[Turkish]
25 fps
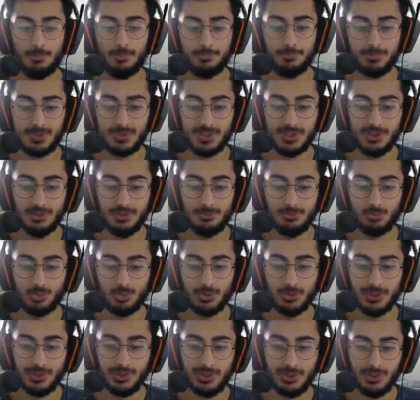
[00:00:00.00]
bir şey diyeyim
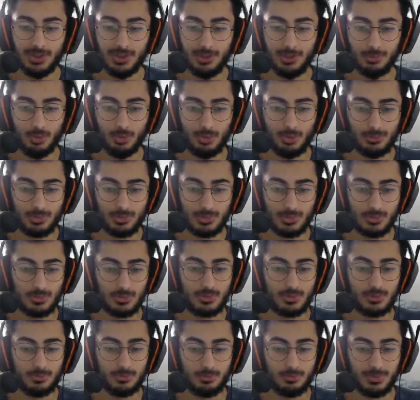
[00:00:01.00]
bunun neden ne biliyor
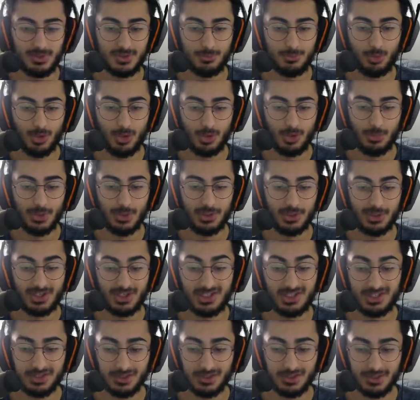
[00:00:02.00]
musunuz? Biz bu arabayı
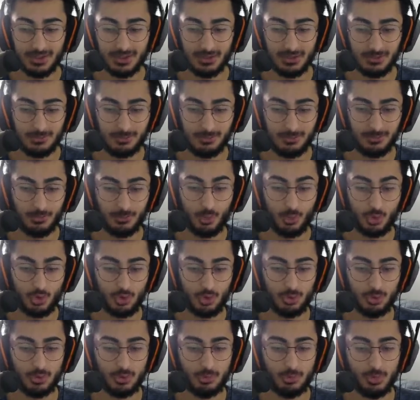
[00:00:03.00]
kırdık.
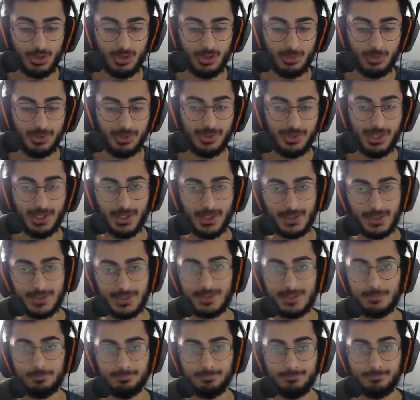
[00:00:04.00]
Bozuldu bu arabanın
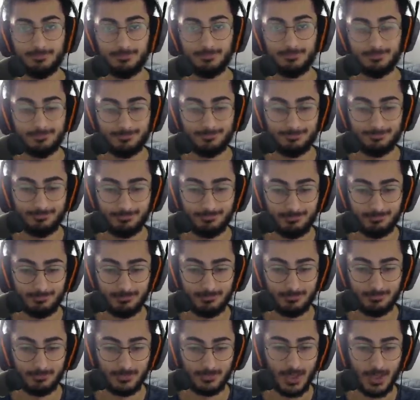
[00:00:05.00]
dengesi.
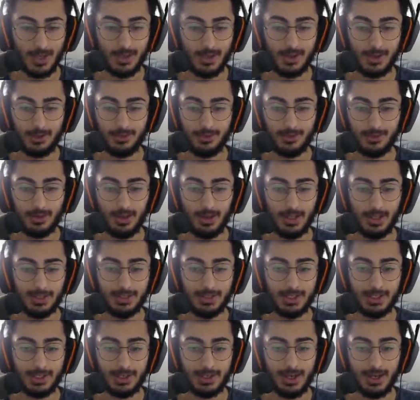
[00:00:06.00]
Aha
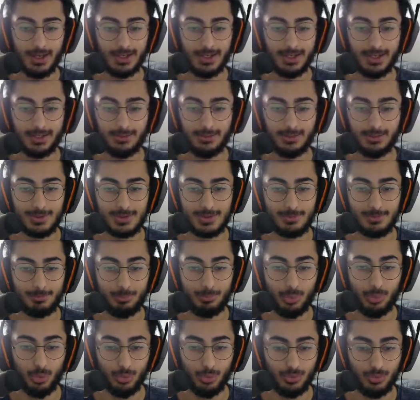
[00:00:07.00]
Allah kahretmesin.
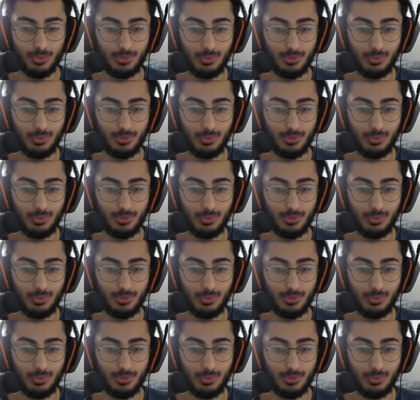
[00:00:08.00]
Puh.